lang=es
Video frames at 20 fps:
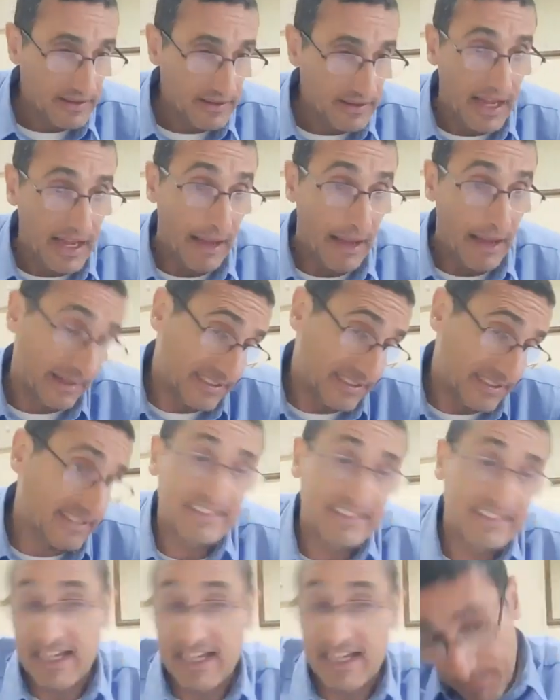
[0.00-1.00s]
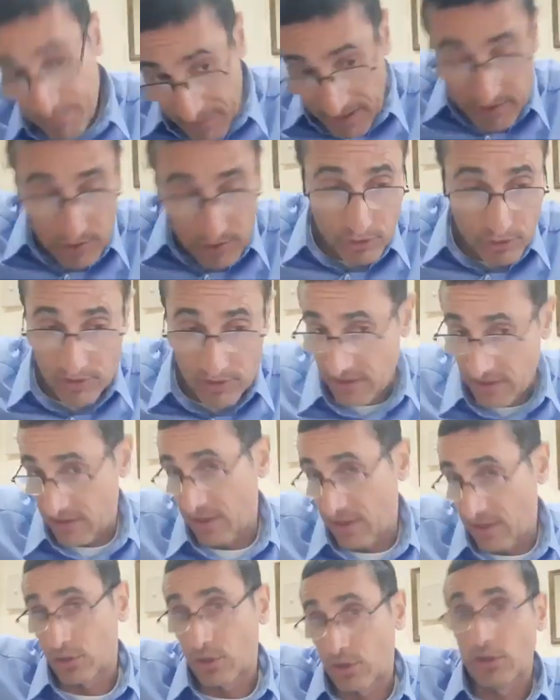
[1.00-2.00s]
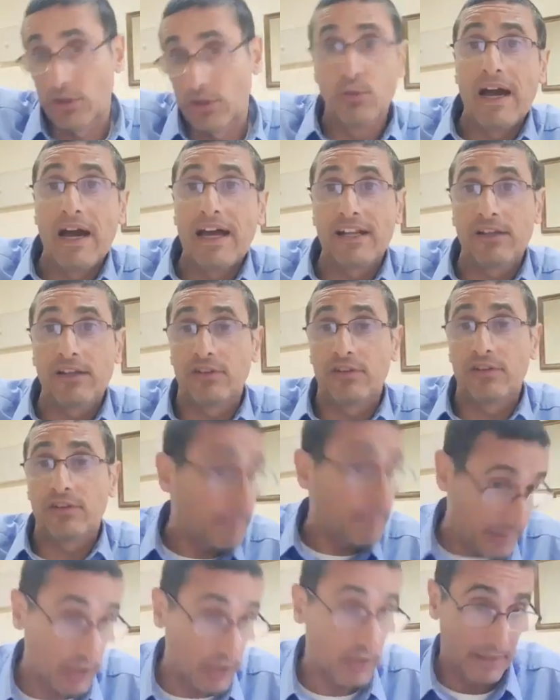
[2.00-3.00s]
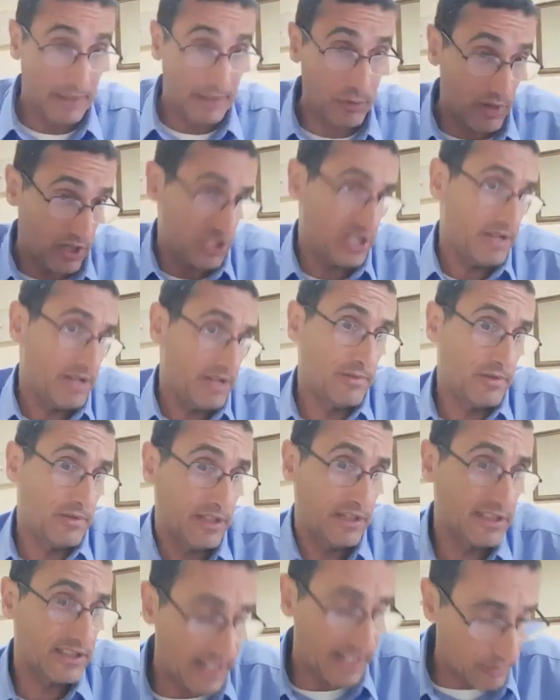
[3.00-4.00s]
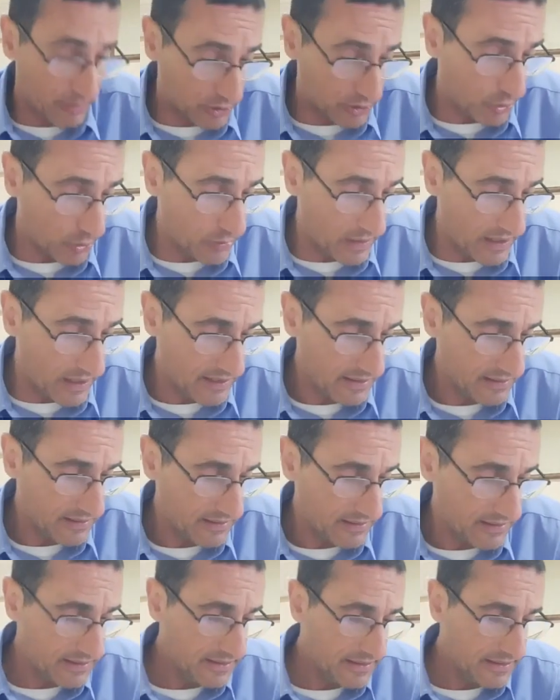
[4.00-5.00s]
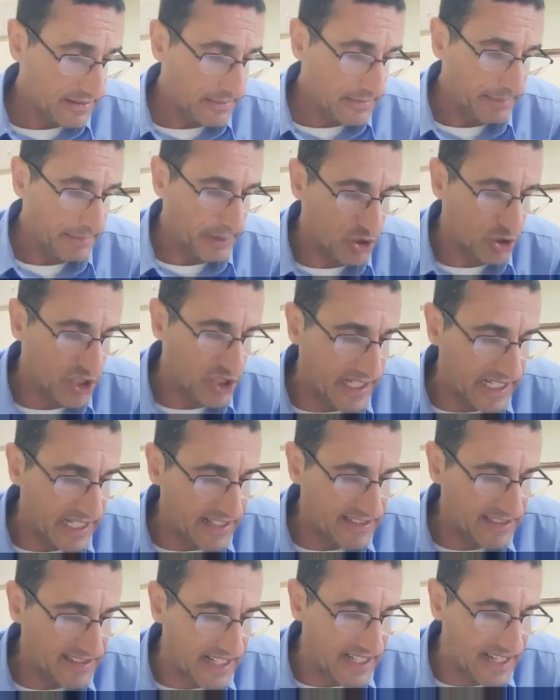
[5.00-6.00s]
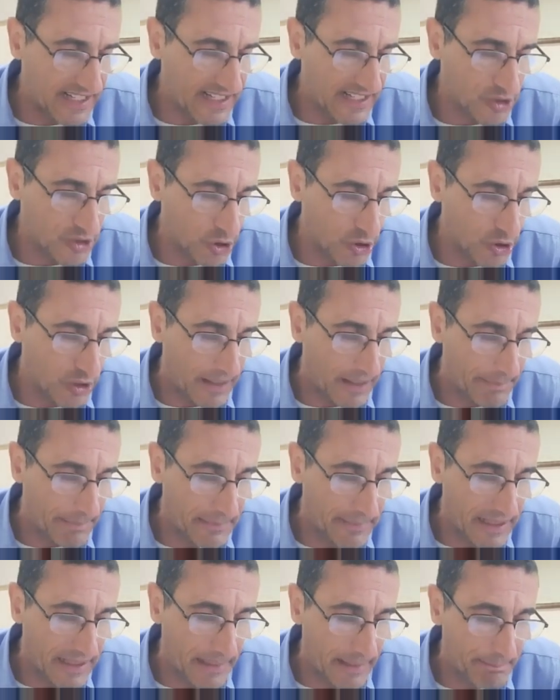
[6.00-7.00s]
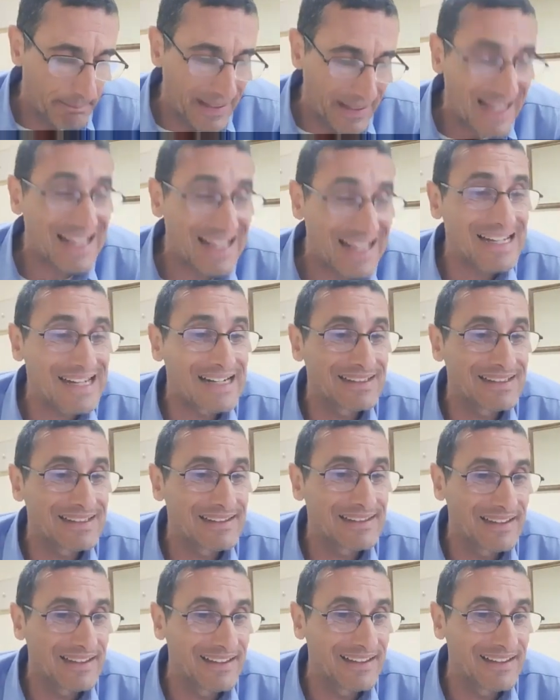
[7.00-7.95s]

a veces hasta escapando de, otros lugares, donde, pero Baruch Hashem, Israel es nuestro lugar. Pero llegar a Israel es solo la primera parte.